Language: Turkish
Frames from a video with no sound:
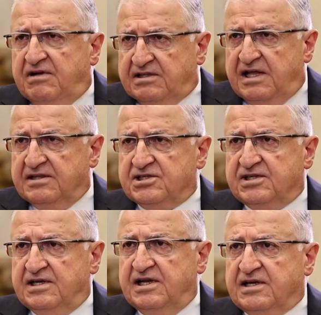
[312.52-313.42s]

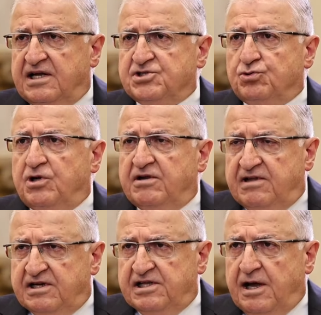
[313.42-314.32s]
vatandaşlarına karşı
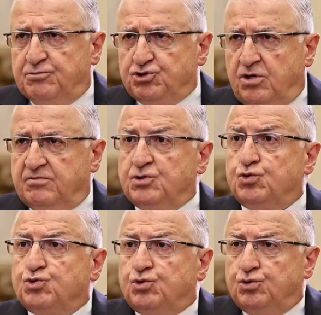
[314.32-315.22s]
görevlerini yapmış olmanın
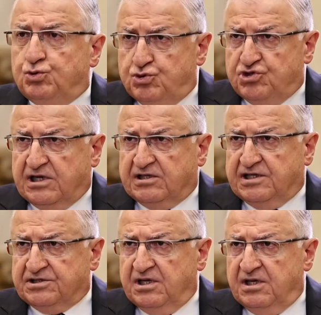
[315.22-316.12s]
huzurunu duyacaklar.